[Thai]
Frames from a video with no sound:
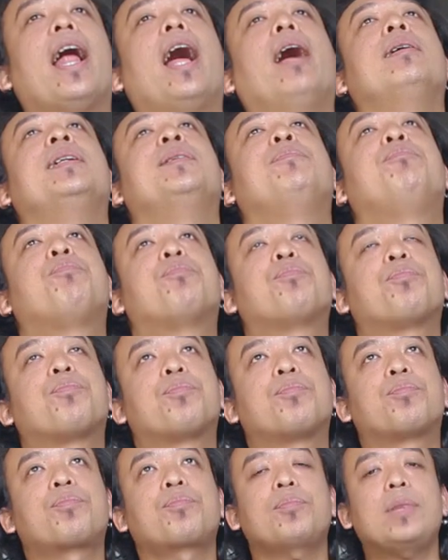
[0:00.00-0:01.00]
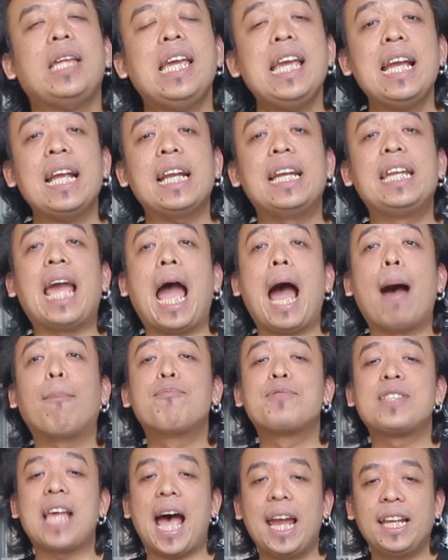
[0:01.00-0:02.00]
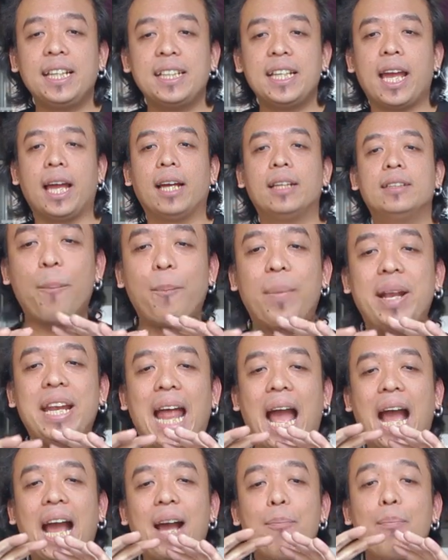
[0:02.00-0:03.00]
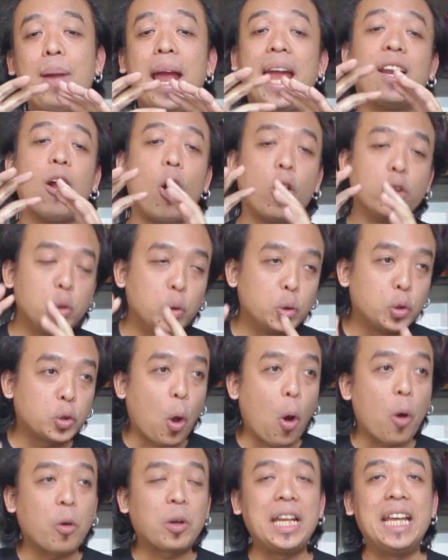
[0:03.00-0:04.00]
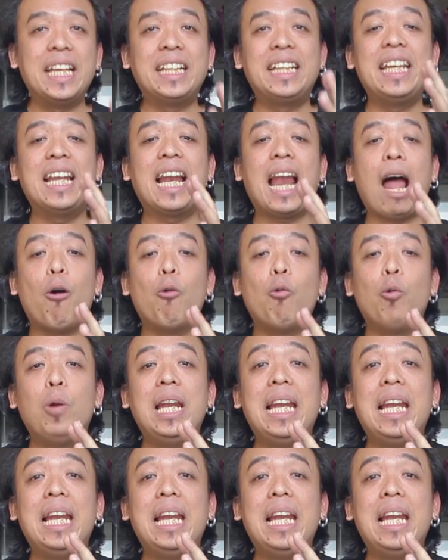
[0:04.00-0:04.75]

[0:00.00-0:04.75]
นะ The Upside เนี่ย เป็นหนังเบสออนทูซอรี่ที่เล่า